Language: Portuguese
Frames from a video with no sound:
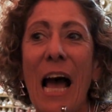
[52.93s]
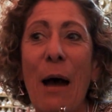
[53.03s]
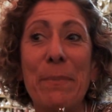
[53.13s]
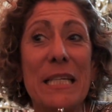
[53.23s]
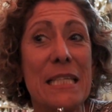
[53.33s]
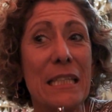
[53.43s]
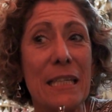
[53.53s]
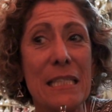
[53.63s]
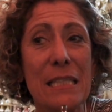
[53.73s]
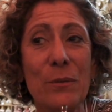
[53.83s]
A
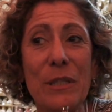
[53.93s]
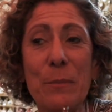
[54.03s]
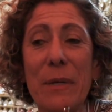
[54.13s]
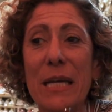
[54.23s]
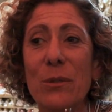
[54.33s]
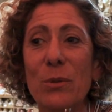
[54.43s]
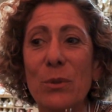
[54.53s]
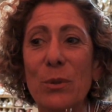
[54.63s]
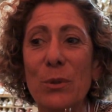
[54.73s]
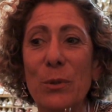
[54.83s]
apresentação também
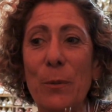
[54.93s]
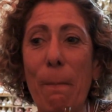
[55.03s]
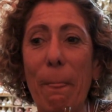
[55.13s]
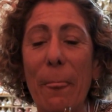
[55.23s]
do,